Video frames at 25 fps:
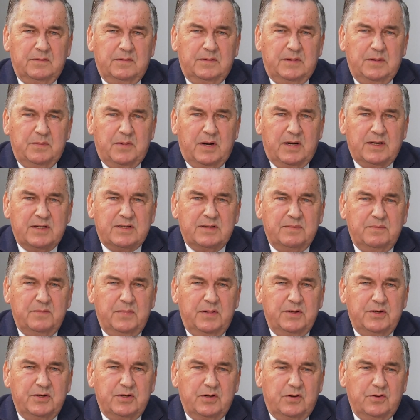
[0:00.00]
tym razem
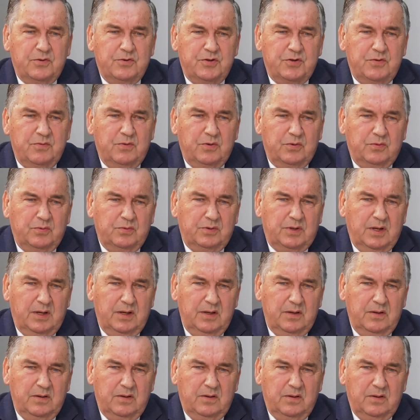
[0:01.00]
będzie chodziło
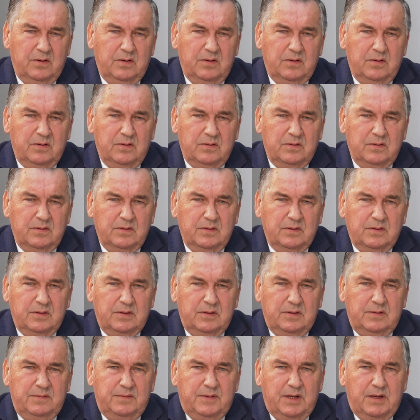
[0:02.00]
tutaj o
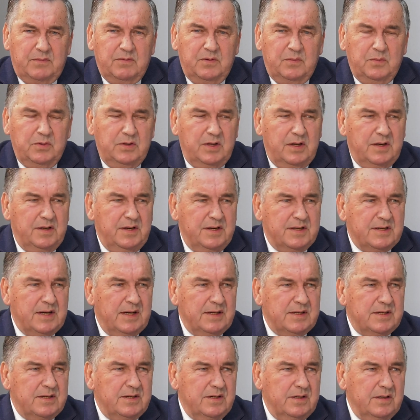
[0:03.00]

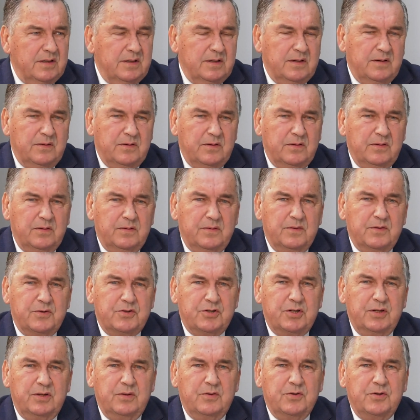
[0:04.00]
termomodernizację, o
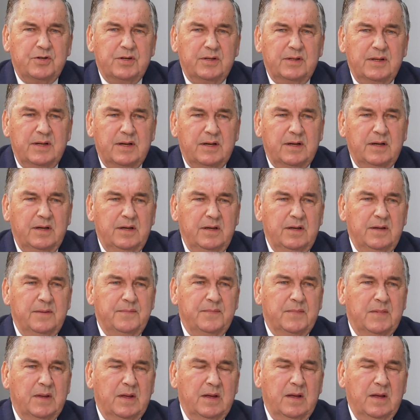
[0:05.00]
oszczędność energii,